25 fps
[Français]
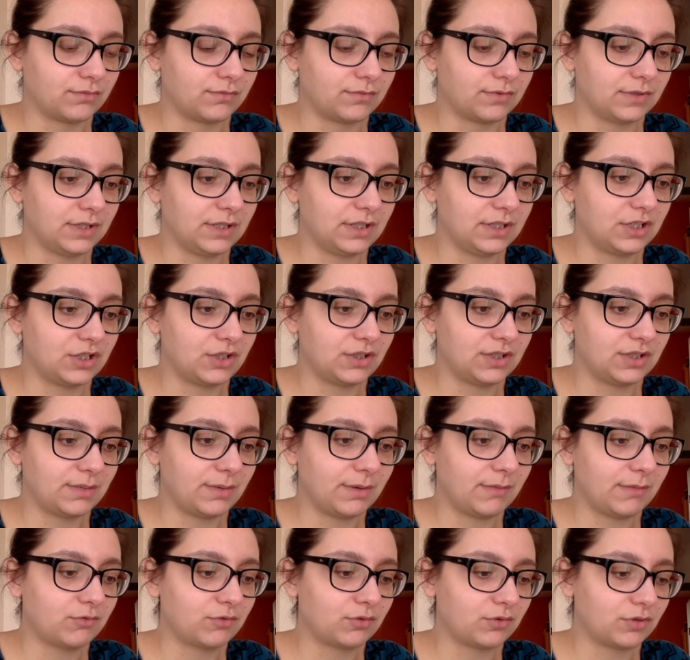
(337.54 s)
Ben, je ne sais
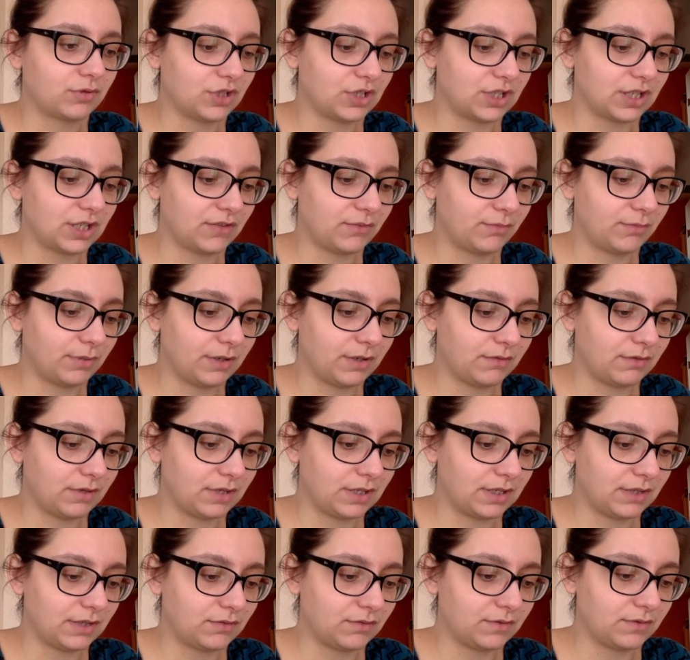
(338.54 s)
pas pourquoi j'arrive pas à avoir
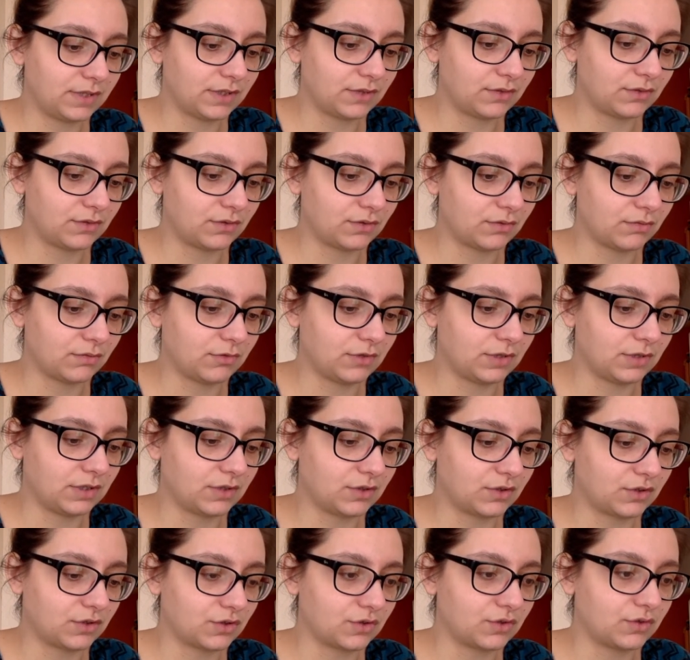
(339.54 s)
la couverture.
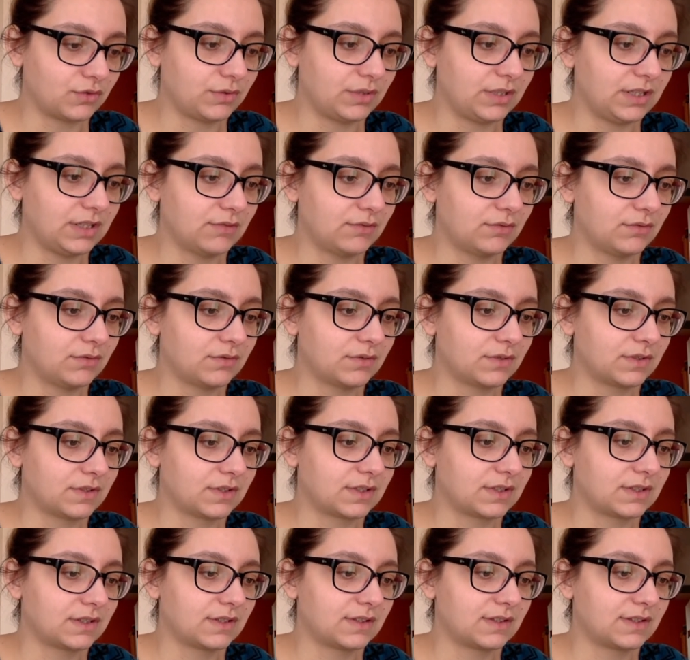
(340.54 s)
Alors, j'en suis au
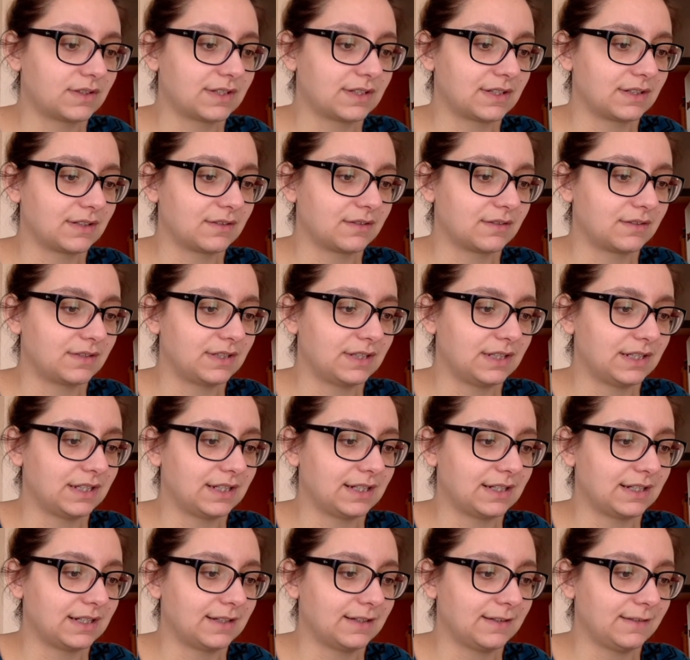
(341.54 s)

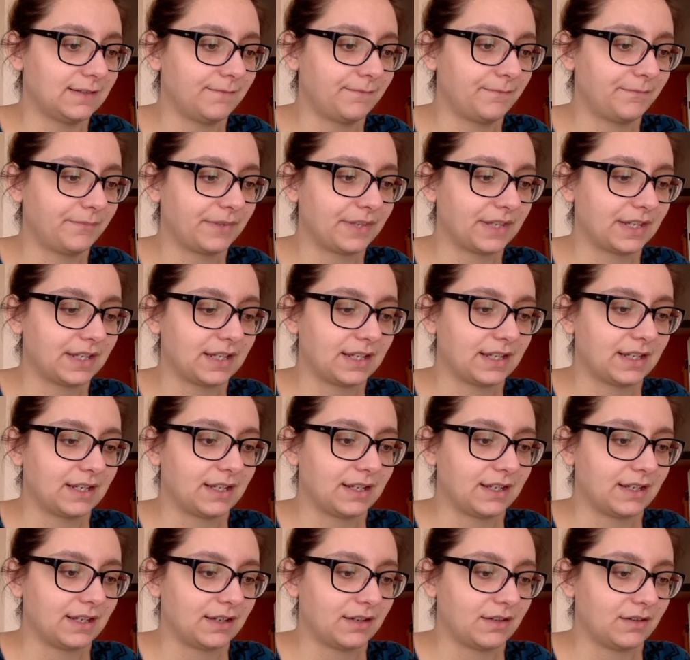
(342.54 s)
151.
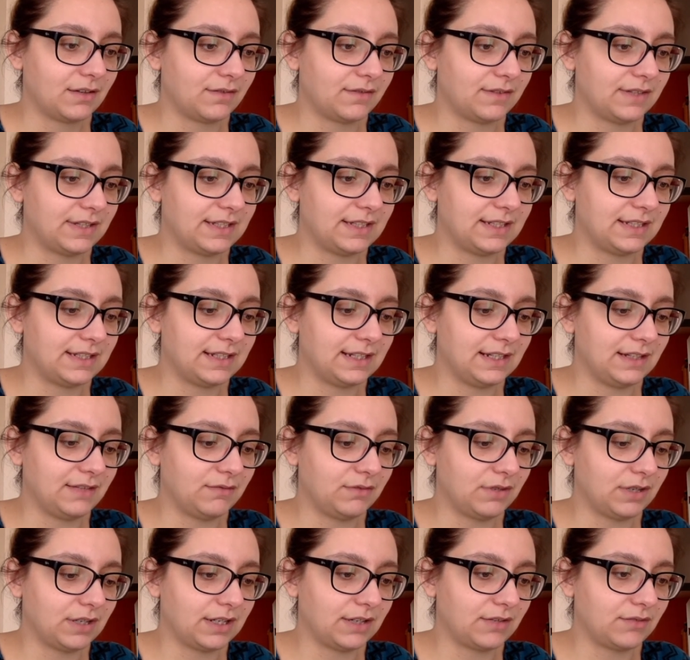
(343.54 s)
On va essayer d'aller
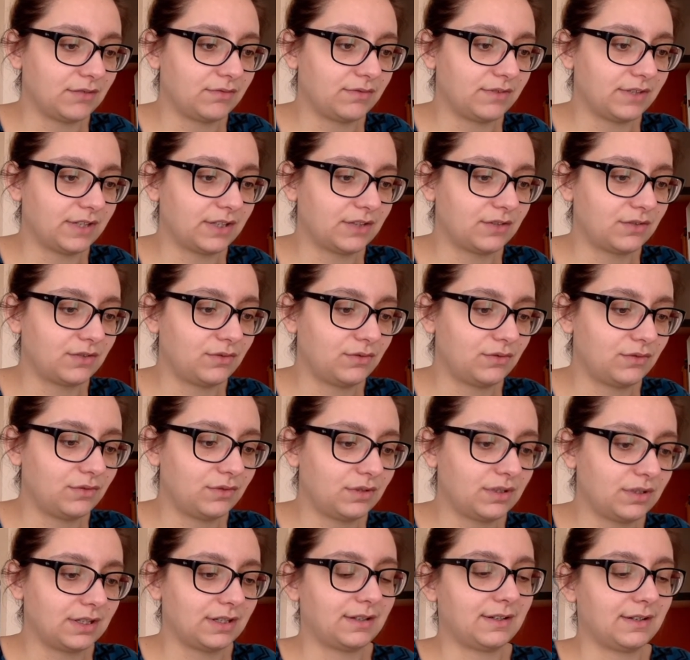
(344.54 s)
voir la couverture.
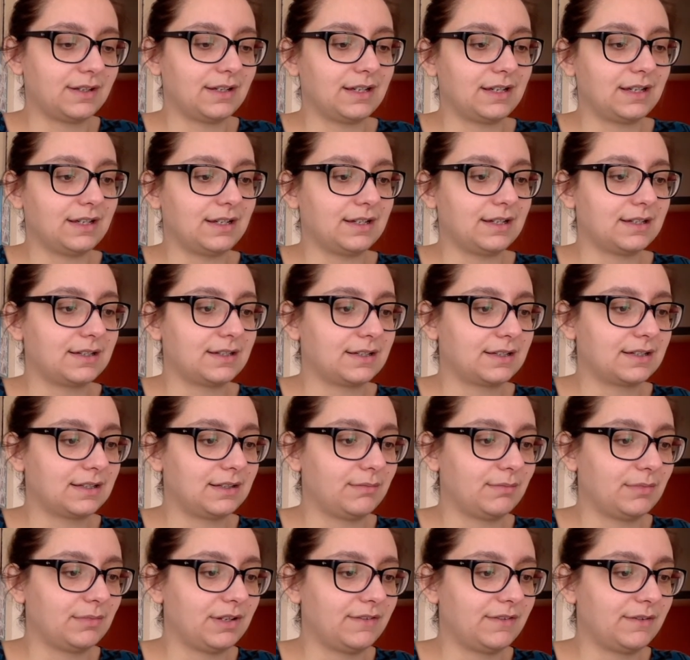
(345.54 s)
Ah,
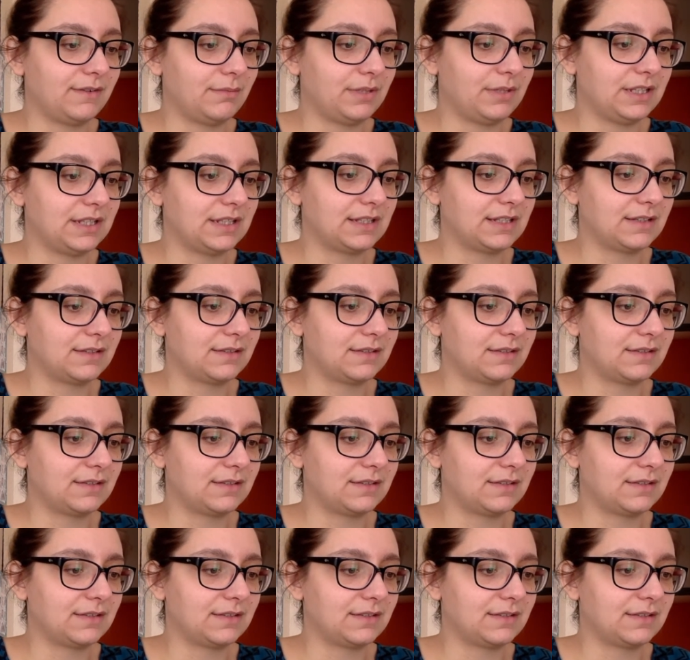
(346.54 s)
je me l'avais mise.